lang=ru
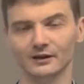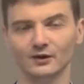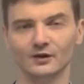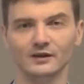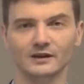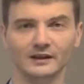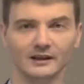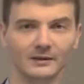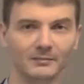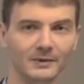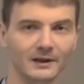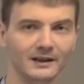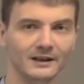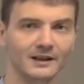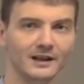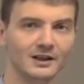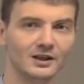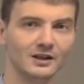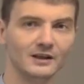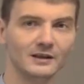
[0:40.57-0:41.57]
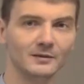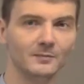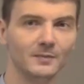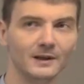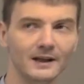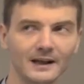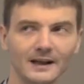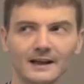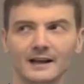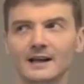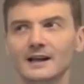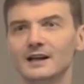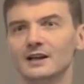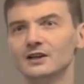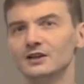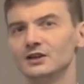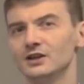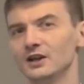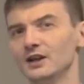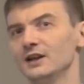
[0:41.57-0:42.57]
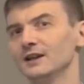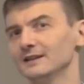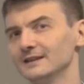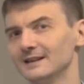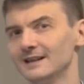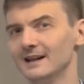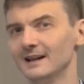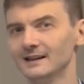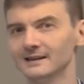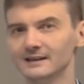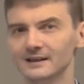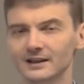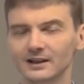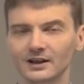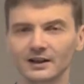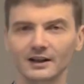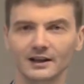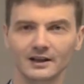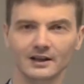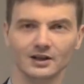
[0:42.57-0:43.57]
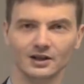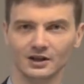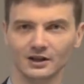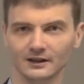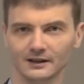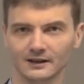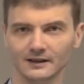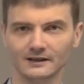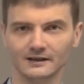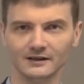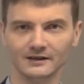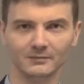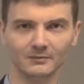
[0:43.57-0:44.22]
то есть это передача тепла через газы или жидкости.